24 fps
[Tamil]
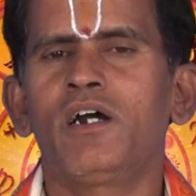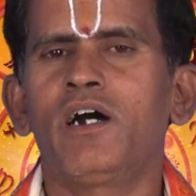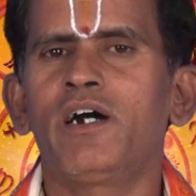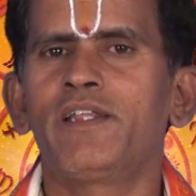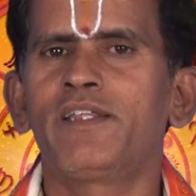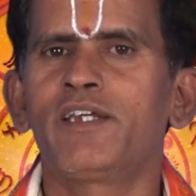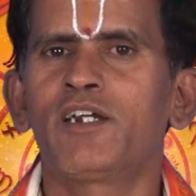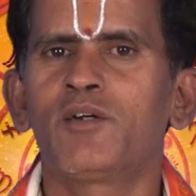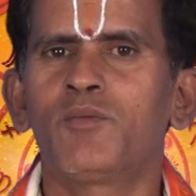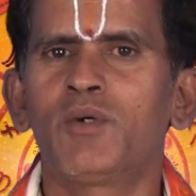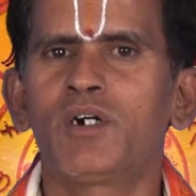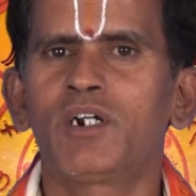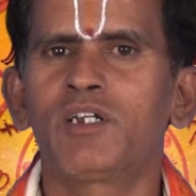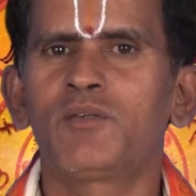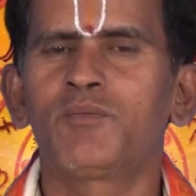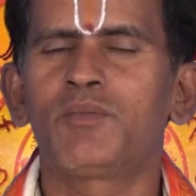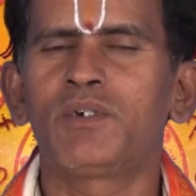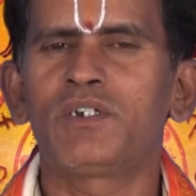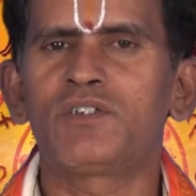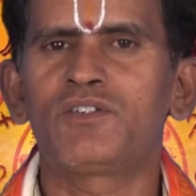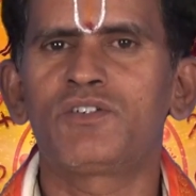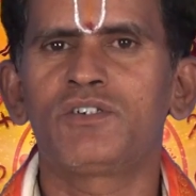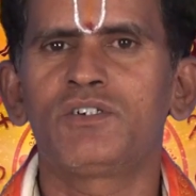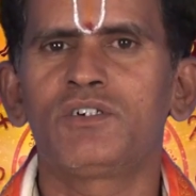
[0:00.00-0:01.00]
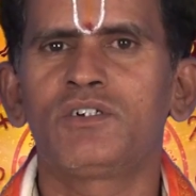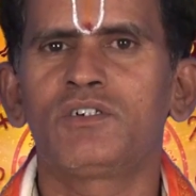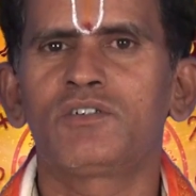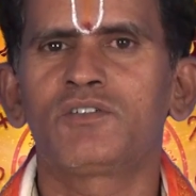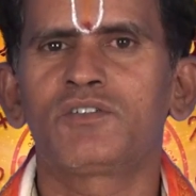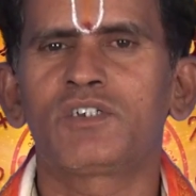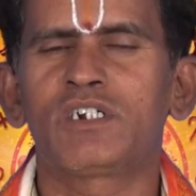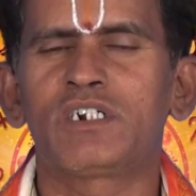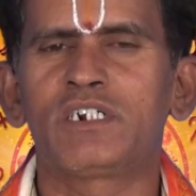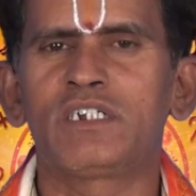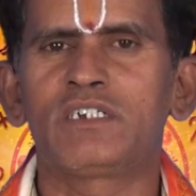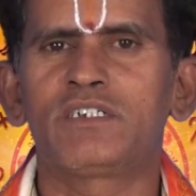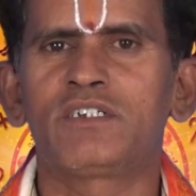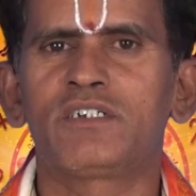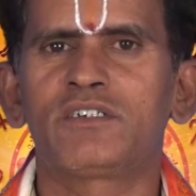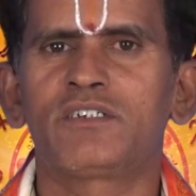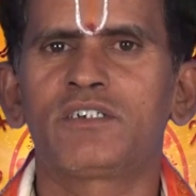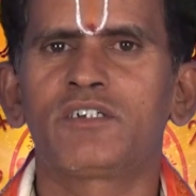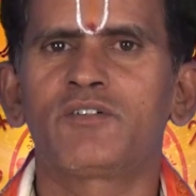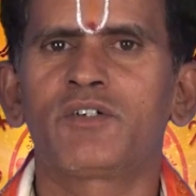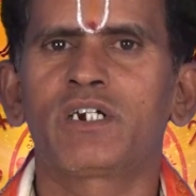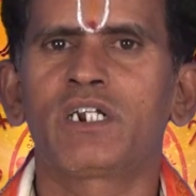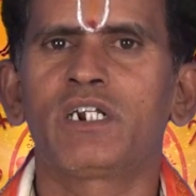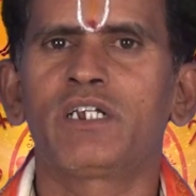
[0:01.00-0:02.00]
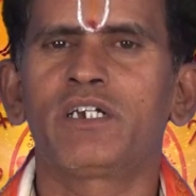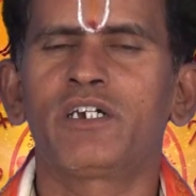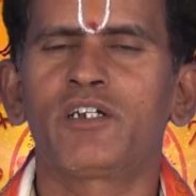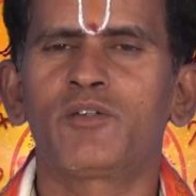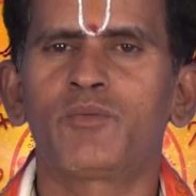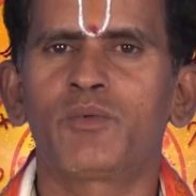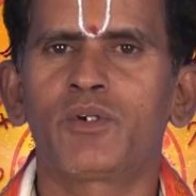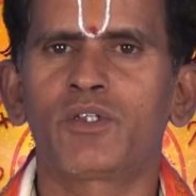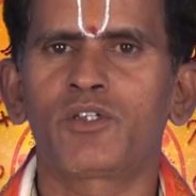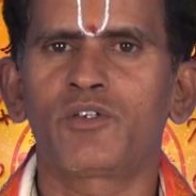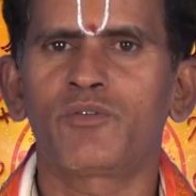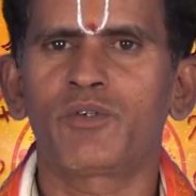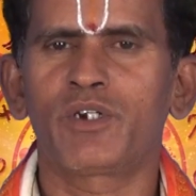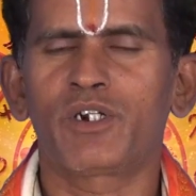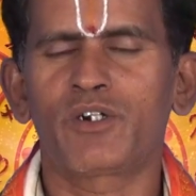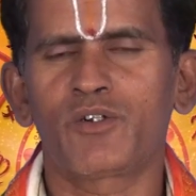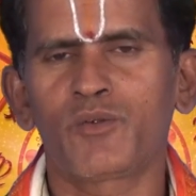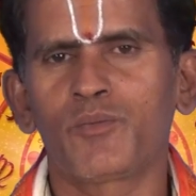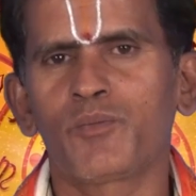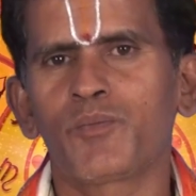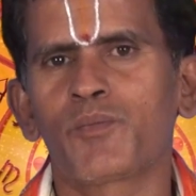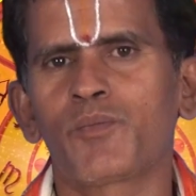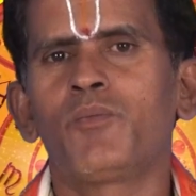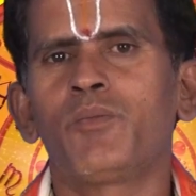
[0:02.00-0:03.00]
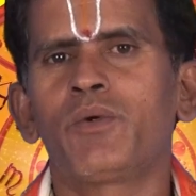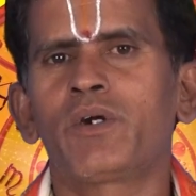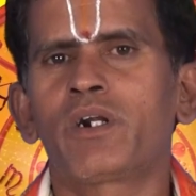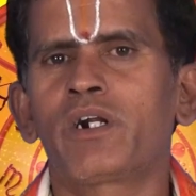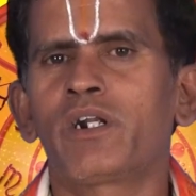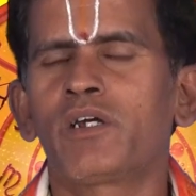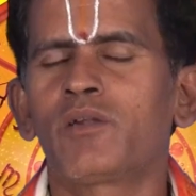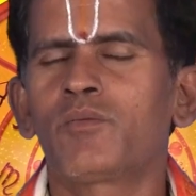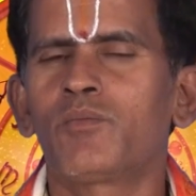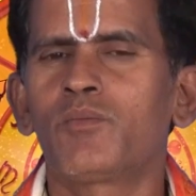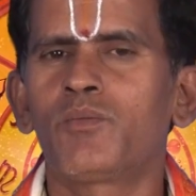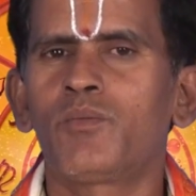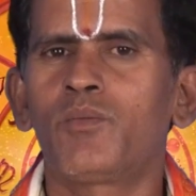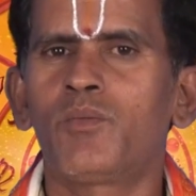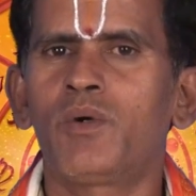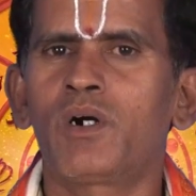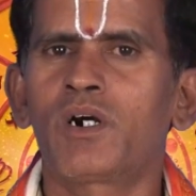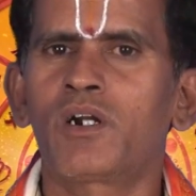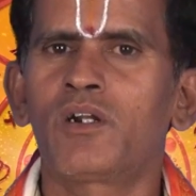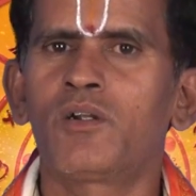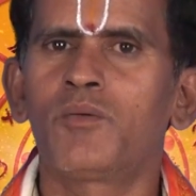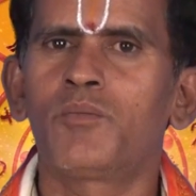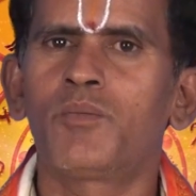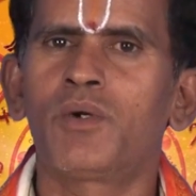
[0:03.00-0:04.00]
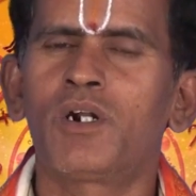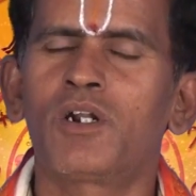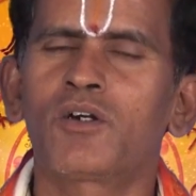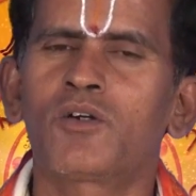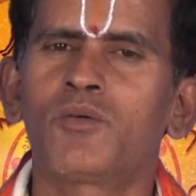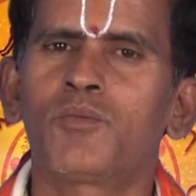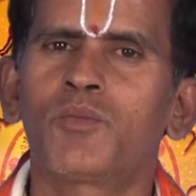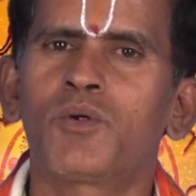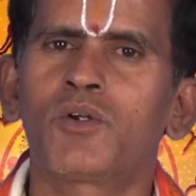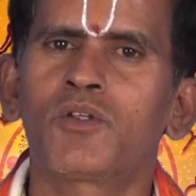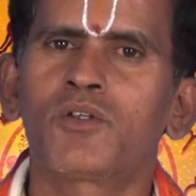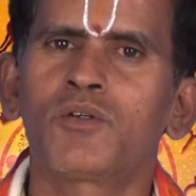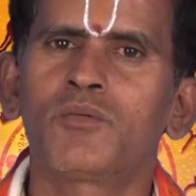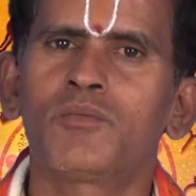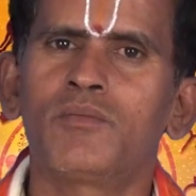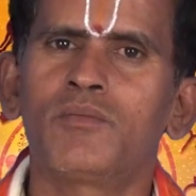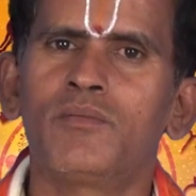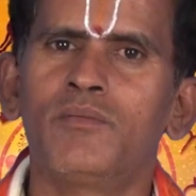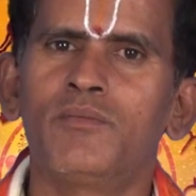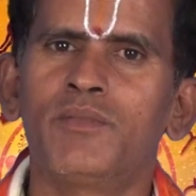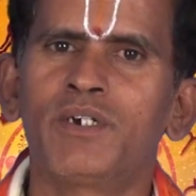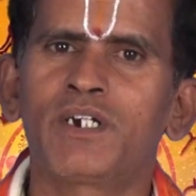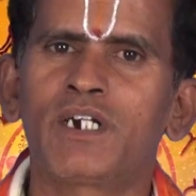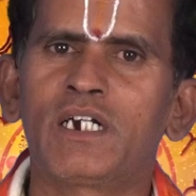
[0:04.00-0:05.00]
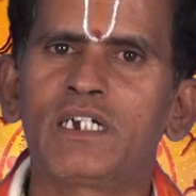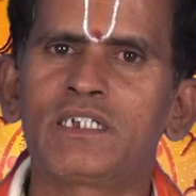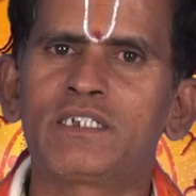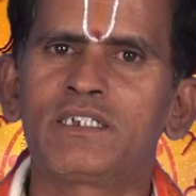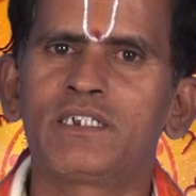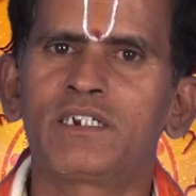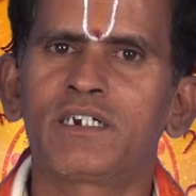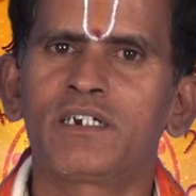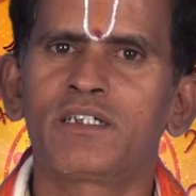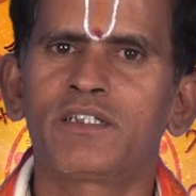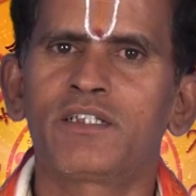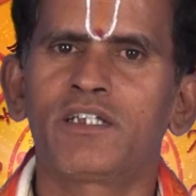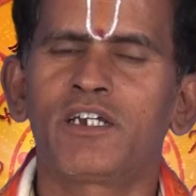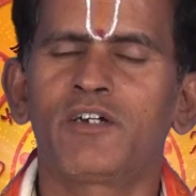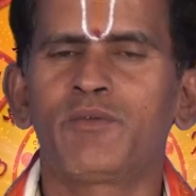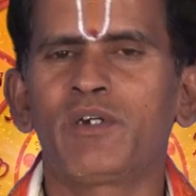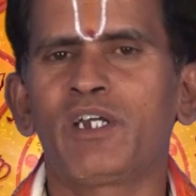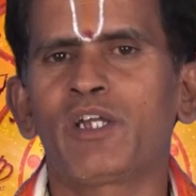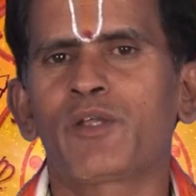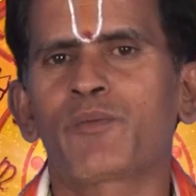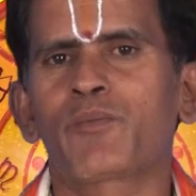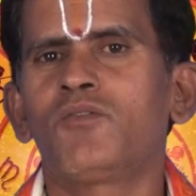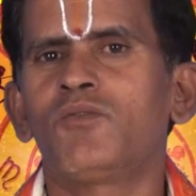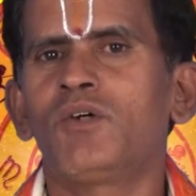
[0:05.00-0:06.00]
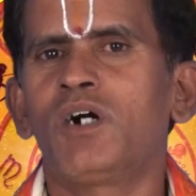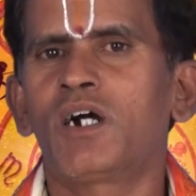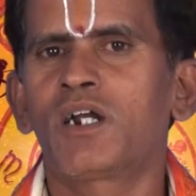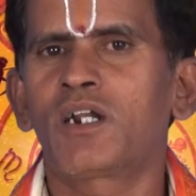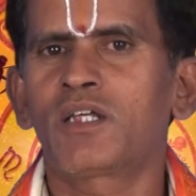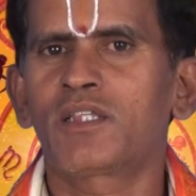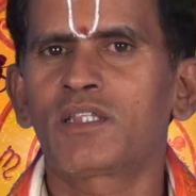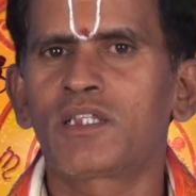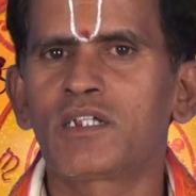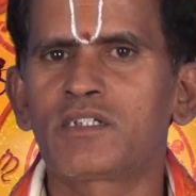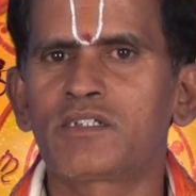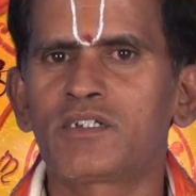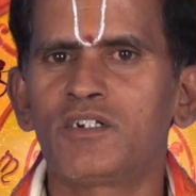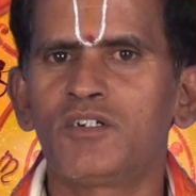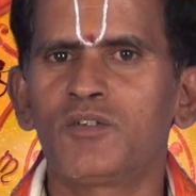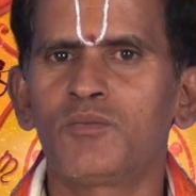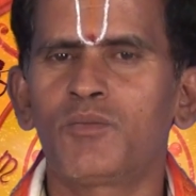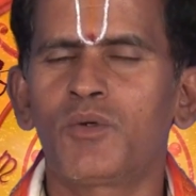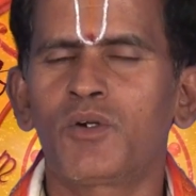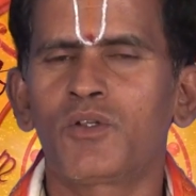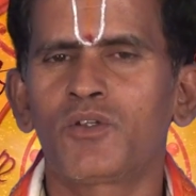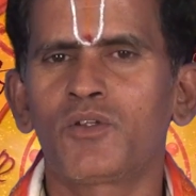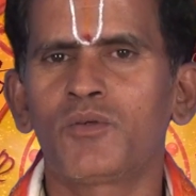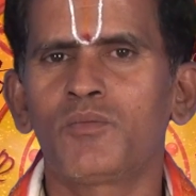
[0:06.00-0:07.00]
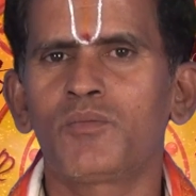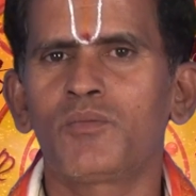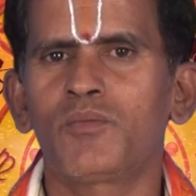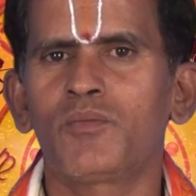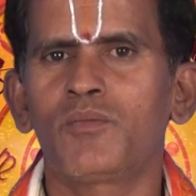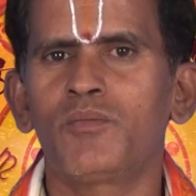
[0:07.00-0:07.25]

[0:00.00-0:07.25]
அதிகமான பேச்சு சண்டை சச்சரவுகளை ஏற்படுத்திவிட்டும் பிறரிடம் பகல் பழகும் பொழுதும் மிக எச்சரிக்கை தேவை வாகனத்தில் செல்லும் பொழுதும்